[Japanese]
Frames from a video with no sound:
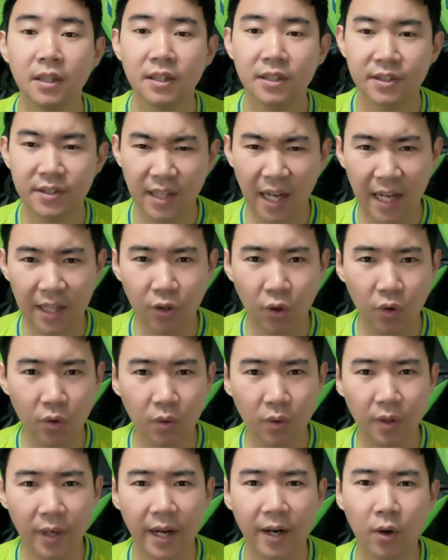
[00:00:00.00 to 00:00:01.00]
さあ、という
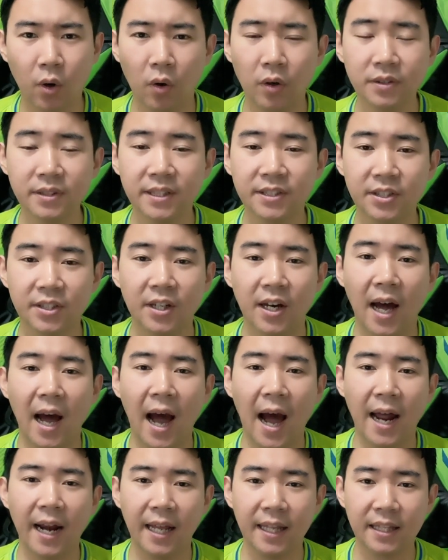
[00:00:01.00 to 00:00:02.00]
ことで今節
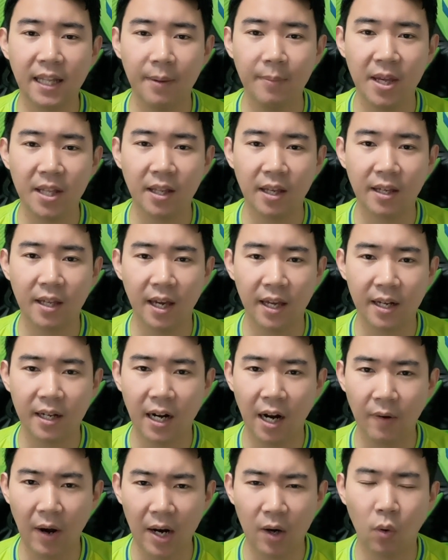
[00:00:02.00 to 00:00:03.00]
改めて結
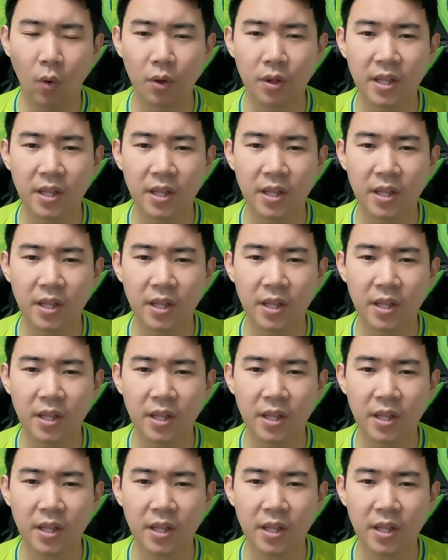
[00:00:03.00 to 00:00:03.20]
果はこ